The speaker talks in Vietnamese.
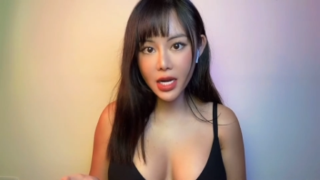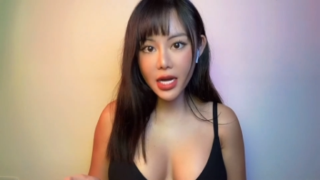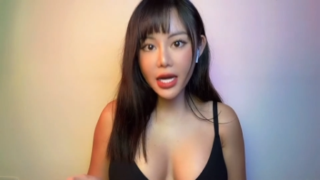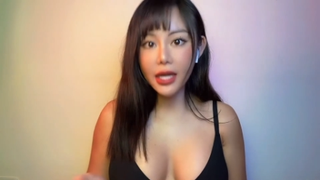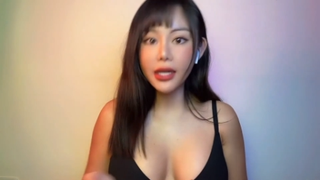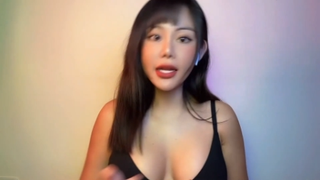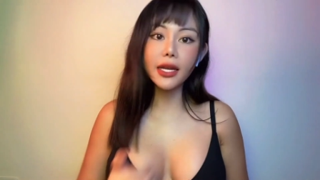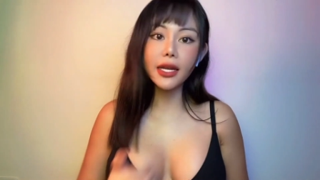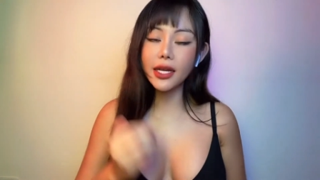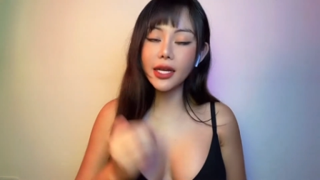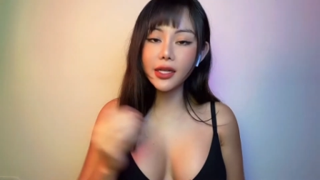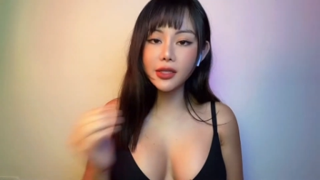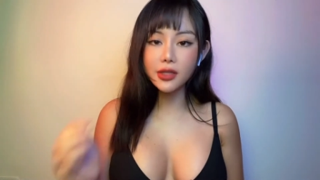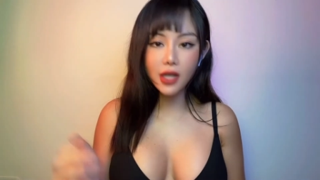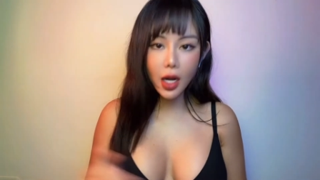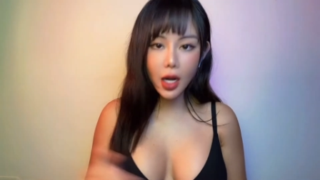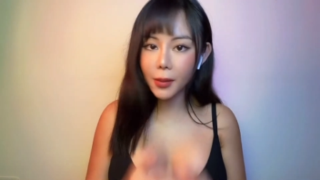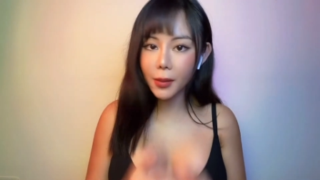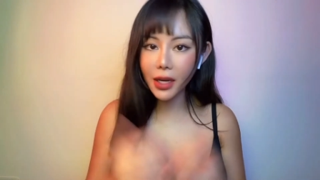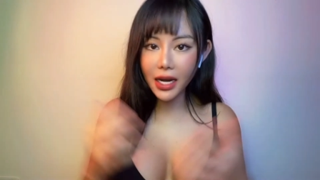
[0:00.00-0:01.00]
thì cái người
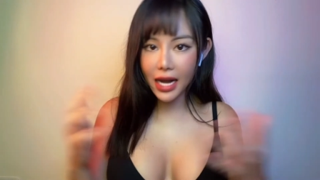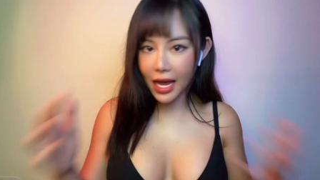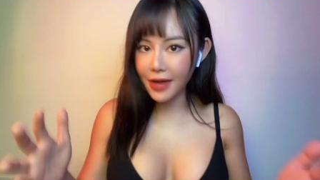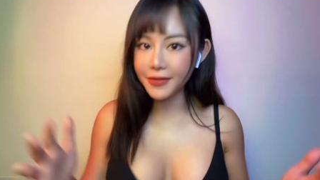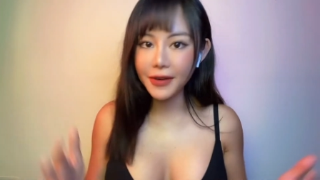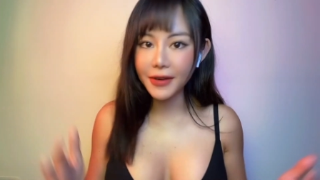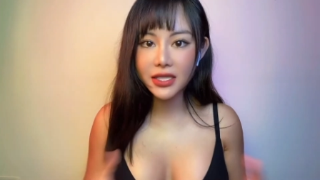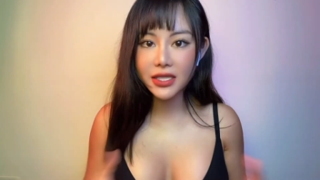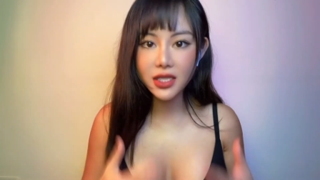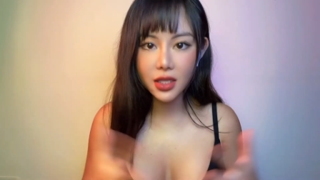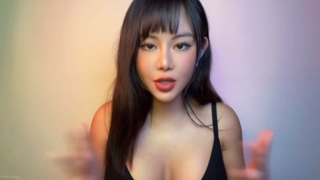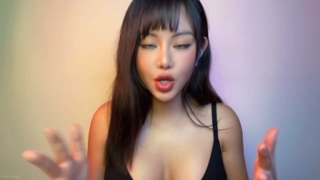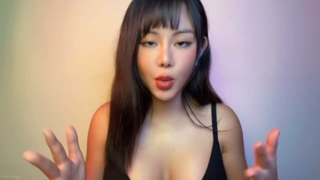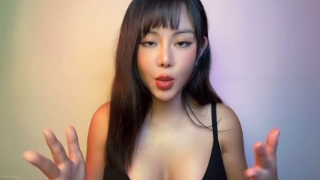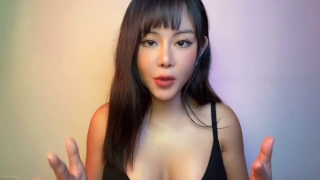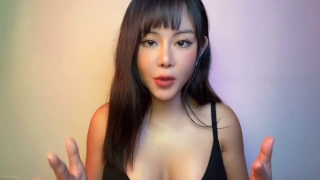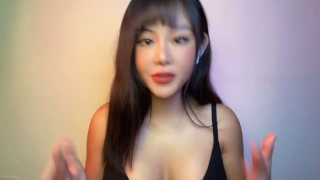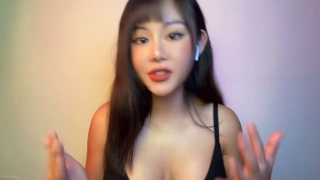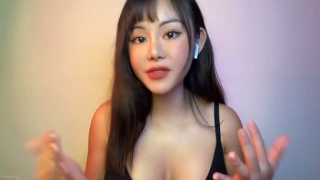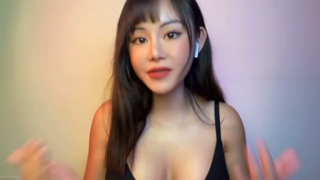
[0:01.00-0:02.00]
đó mình lại phải sử
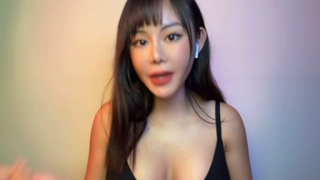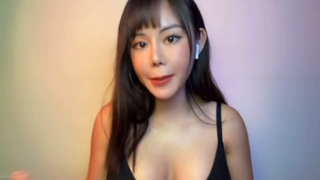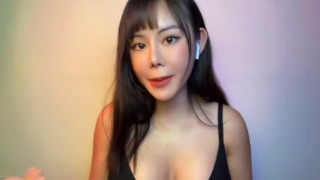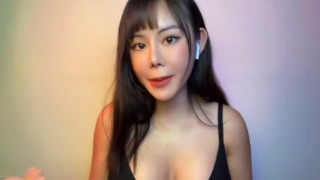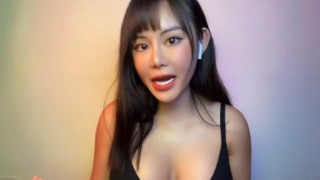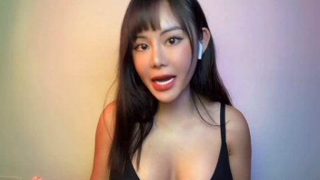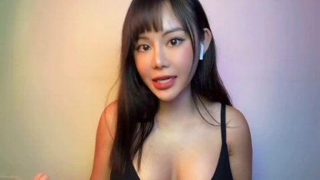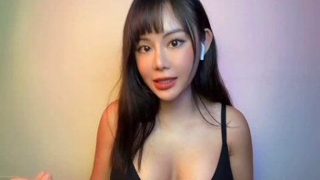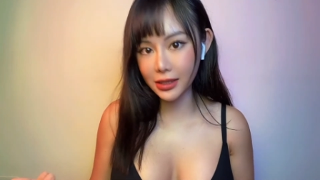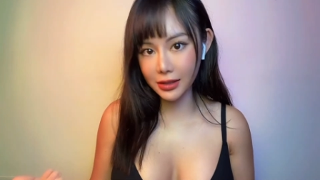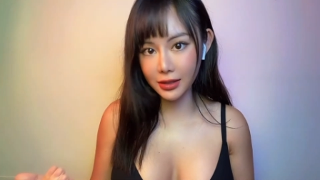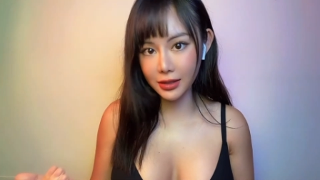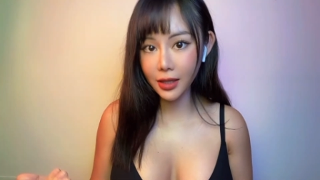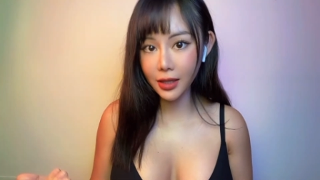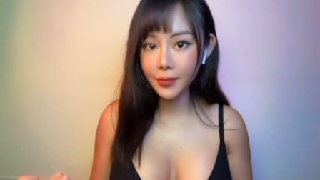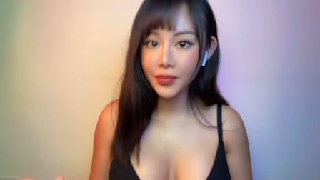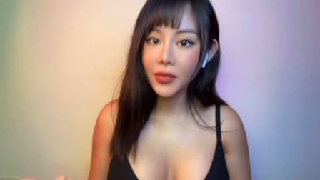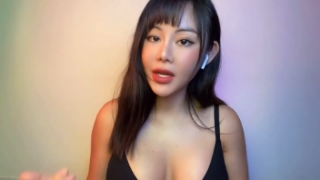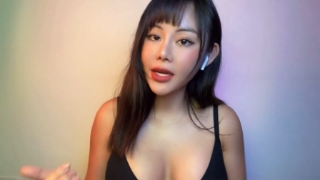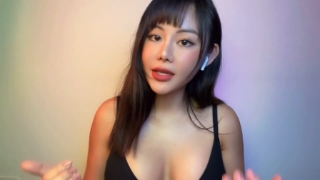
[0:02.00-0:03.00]
dụng một phương pháp khác
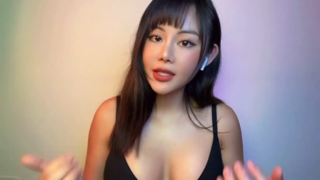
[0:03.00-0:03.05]
nữa